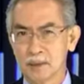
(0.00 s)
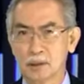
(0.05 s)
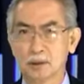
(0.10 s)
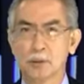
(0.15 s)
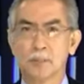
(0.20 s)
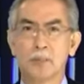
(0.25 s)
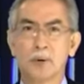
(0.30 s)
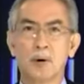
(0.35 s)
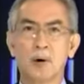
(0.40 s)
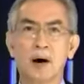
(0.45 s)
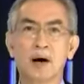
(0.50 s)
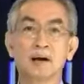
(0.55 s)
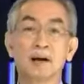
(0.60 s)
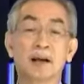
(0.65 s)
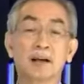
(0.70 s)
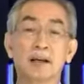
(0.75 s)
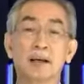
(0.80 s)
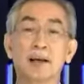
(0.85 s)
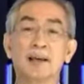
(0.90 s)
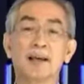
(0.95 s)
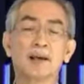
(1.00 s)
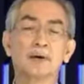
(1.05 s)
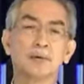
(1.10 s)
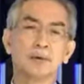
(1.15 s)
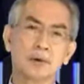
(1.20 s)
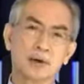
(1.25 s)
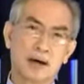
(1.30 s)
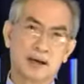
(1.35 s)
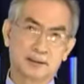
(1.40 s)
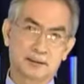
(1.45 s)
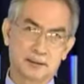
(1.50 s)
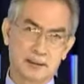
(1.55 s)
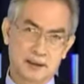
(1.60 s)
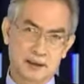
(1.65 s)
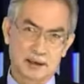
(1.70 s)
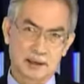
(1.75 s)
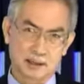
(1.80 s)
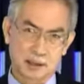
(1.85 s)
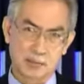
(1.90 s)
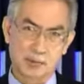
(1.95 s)
Ito po ang nagiging ugat
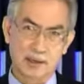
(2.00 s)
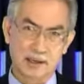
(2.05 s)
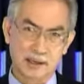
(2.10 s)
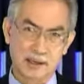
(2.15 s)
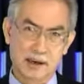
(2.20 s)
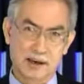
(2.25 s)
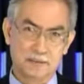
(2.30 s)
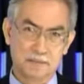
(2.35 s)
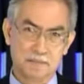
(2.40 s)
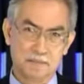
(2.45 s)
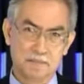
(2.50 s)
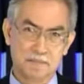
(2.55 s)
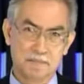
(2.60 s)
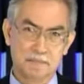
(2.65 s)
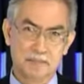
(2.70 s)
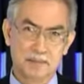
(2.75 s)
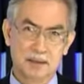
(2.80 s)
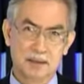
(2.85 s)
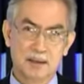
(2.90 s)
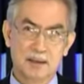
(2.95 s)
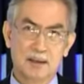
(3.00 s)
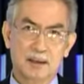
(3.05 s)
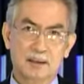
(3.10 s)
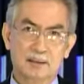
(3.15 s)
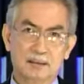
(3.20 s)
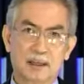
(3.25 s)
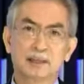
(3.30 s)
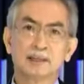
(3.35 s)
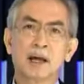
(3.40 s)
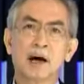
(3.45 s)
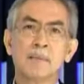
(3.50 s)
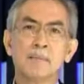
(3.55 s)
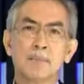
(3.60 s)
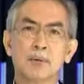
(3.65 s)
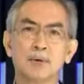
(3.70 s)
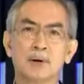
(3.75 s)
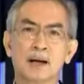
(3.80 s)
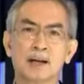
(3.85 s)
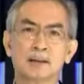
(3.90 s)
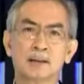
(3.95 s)
ng katiwalian. Tandaan
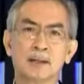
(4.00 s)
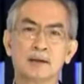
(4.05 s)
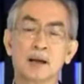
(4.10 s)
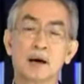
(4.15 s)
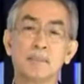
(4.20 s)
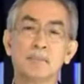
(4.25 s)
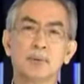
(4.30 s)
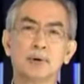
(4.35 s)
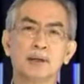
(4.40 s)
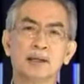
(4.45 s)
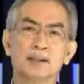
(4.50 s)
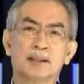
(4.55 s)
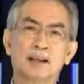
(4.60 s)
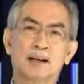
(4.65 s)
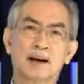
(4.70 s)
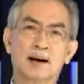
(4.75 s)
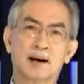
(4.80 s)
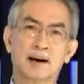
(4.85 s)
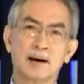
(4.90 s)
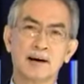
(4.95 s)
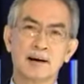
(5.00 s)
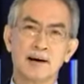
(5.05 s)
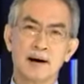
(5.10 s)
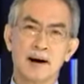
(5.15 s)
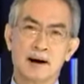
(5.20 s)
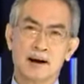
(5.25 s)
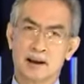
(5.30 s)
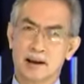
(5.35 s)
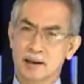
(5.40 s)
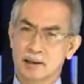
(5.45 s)
po natin na ang politika, ang